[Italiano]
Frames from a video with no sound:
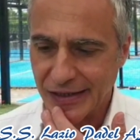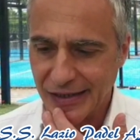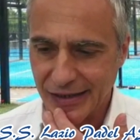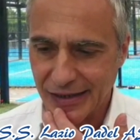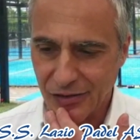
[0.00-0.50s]

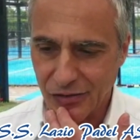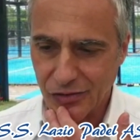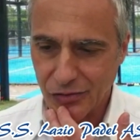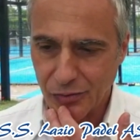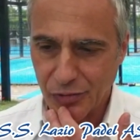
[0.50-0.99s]
eh, eh,
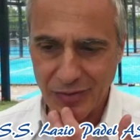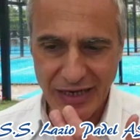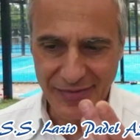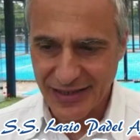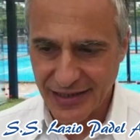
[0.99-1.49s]
un
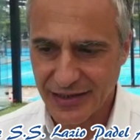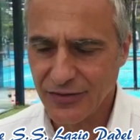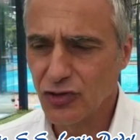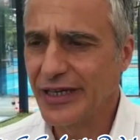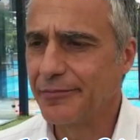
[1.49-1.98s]
problema di
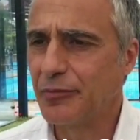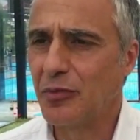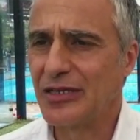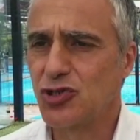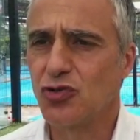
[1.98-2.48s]
cattivo
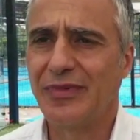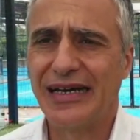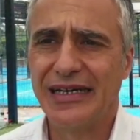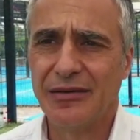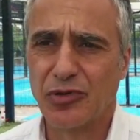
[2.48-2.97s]
tempo, ma
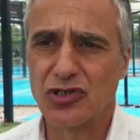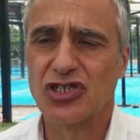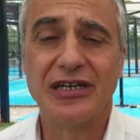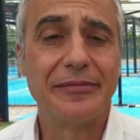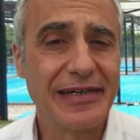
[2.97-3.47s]
insomma
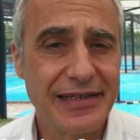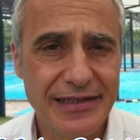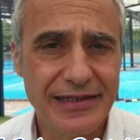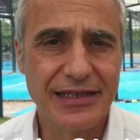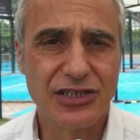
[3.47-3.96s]
prossima
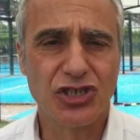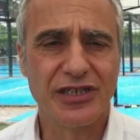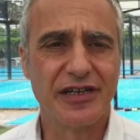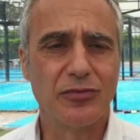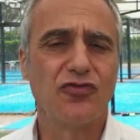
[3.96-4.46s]
partita
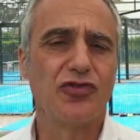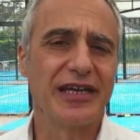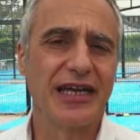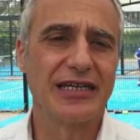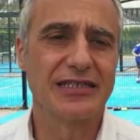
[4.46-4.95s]
ce l'avremo
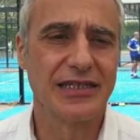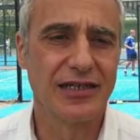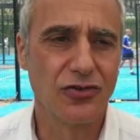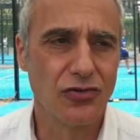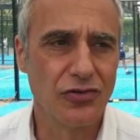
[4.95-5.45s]
fuori
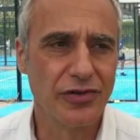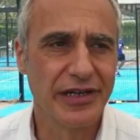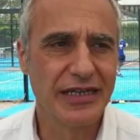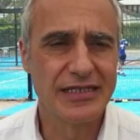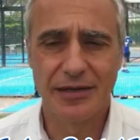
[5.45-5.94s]
casa
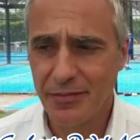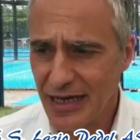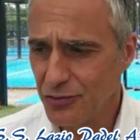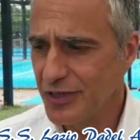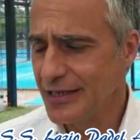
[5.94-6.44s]
con il
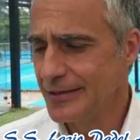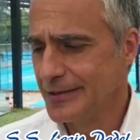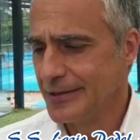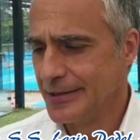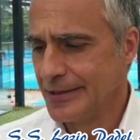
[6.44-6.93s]
Sabaglia
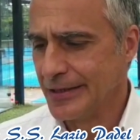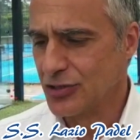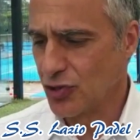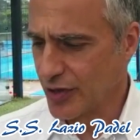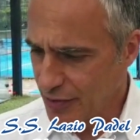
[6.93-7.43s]

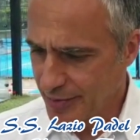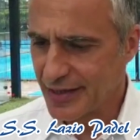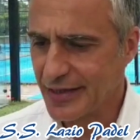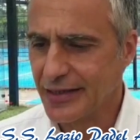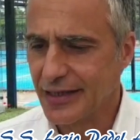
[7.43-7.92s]
so che è una
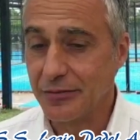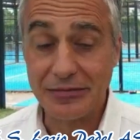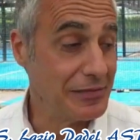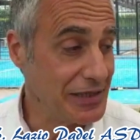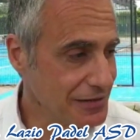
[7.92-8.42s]
partita
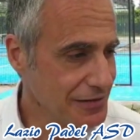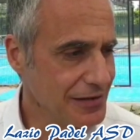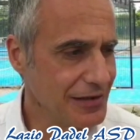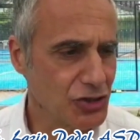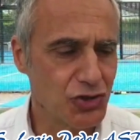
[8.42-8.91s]
mi, mi,
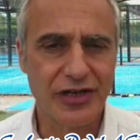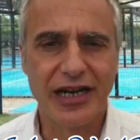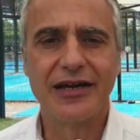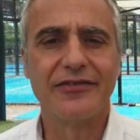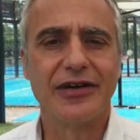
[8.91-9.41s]
eh,
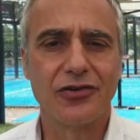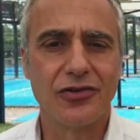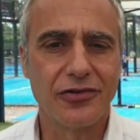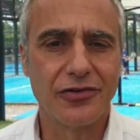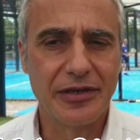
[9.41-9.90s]

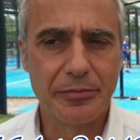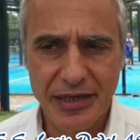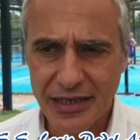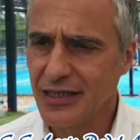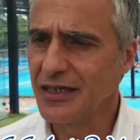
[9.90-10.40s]
aggiornavano
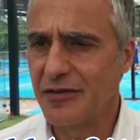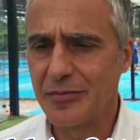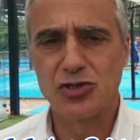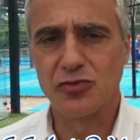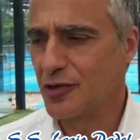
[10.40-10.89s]
impegnativa,
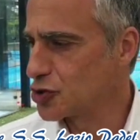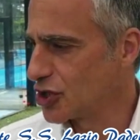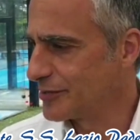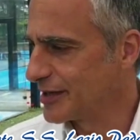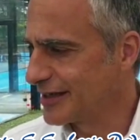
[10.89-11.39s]
ma insomma noi
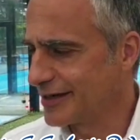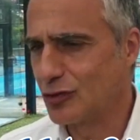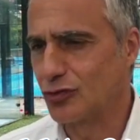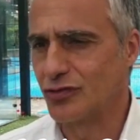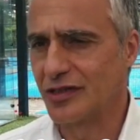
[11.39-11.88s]
ce la
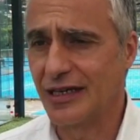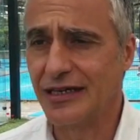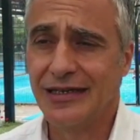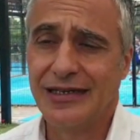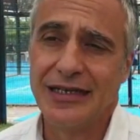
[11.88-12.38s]
metteremo
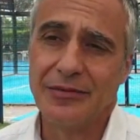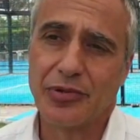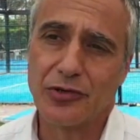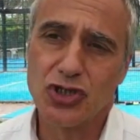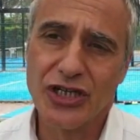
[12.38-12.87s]
tutta
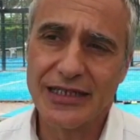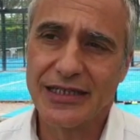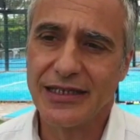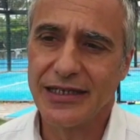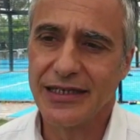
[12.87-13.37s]

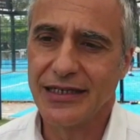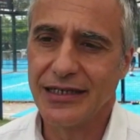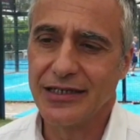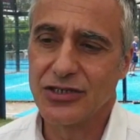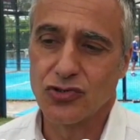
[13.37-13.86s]

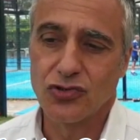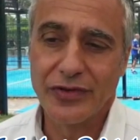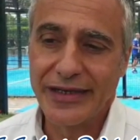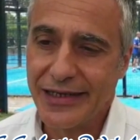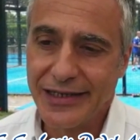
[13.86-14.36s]
progetti
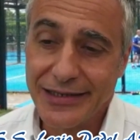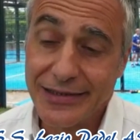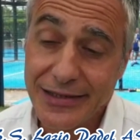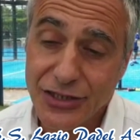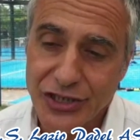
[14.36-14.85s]
sono
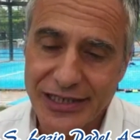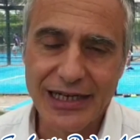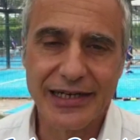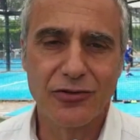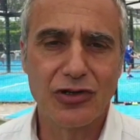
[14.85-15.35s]
quelli di
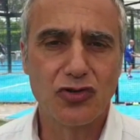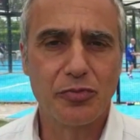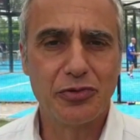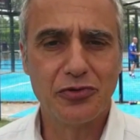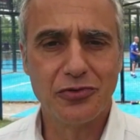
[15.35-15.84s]
cercare
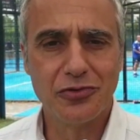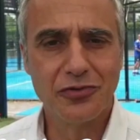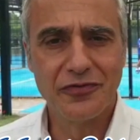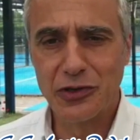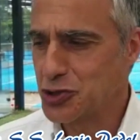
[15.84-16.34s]
quanto
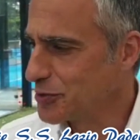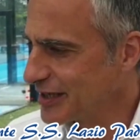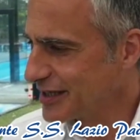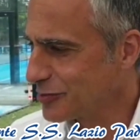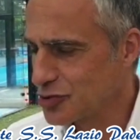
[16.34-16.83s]
più
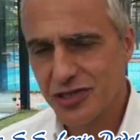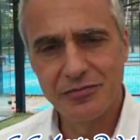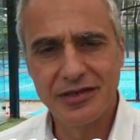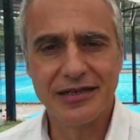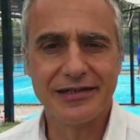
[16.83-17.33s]
velocemente
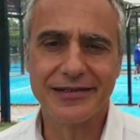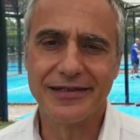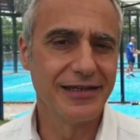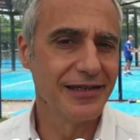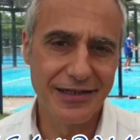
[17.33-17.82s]
possibile
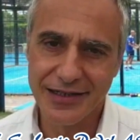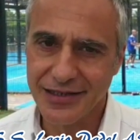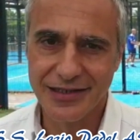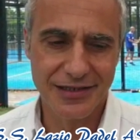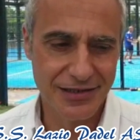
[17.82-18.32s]

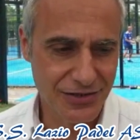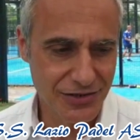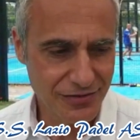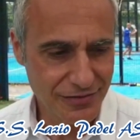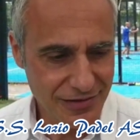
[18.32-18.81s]
di
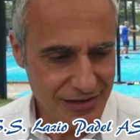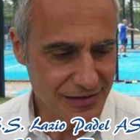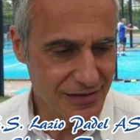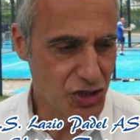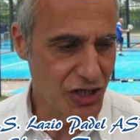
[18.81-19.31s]

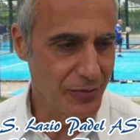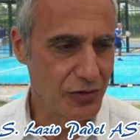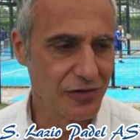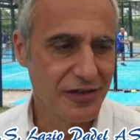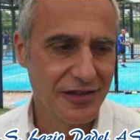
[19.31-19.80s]

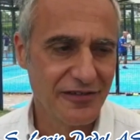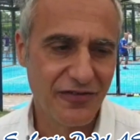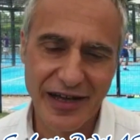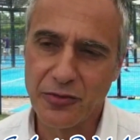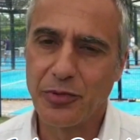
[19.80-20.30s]
diciamo,
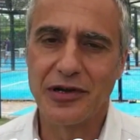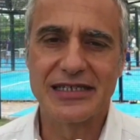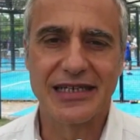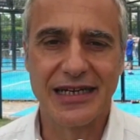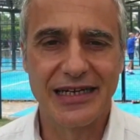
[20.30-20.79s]
fare un po'
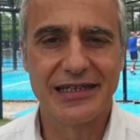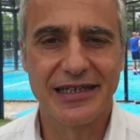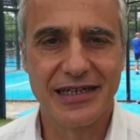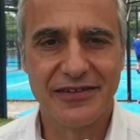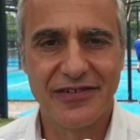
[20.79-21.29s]
la
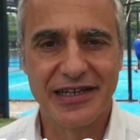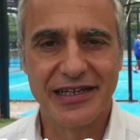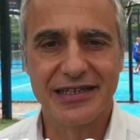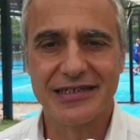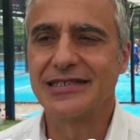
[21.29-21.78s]
scalata alle
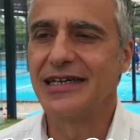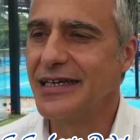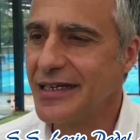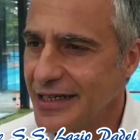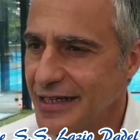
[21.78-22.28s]
varie
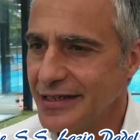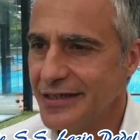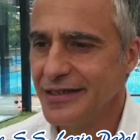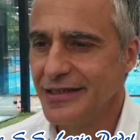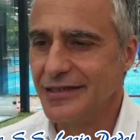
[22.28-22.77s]
serie
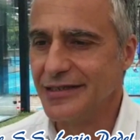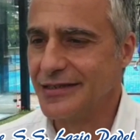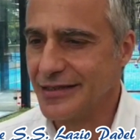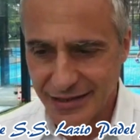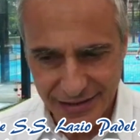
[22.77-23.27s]

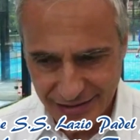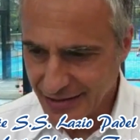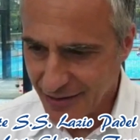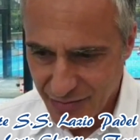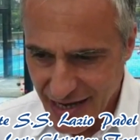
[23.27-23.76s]
eh,
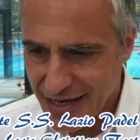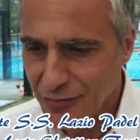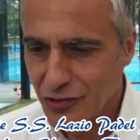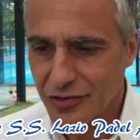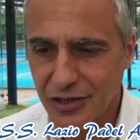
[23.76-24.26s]
che
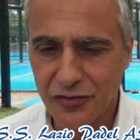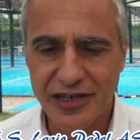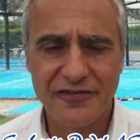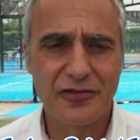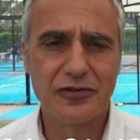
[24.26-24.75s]
abbiamo da
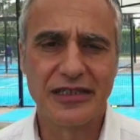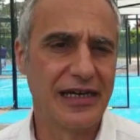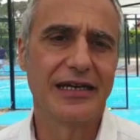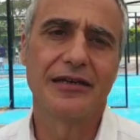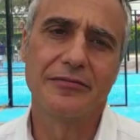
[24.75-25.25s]
dover
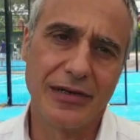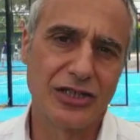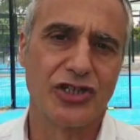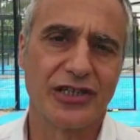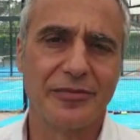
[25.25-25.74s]
affrontare,
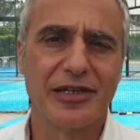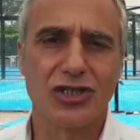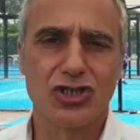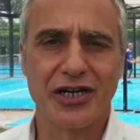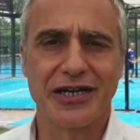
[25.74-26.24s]
ma
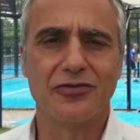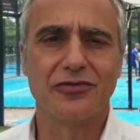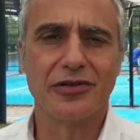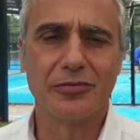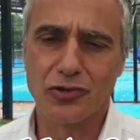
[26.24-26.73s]
certamente c'è
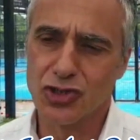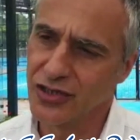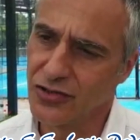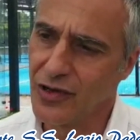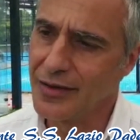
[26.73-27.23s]
un
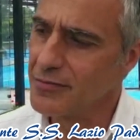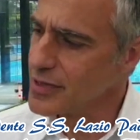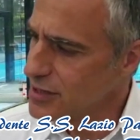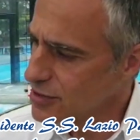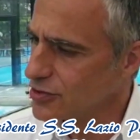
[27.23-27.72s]
progetto
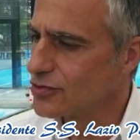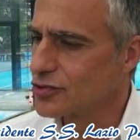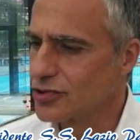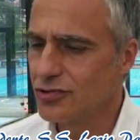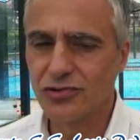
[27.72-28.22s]
ambizioso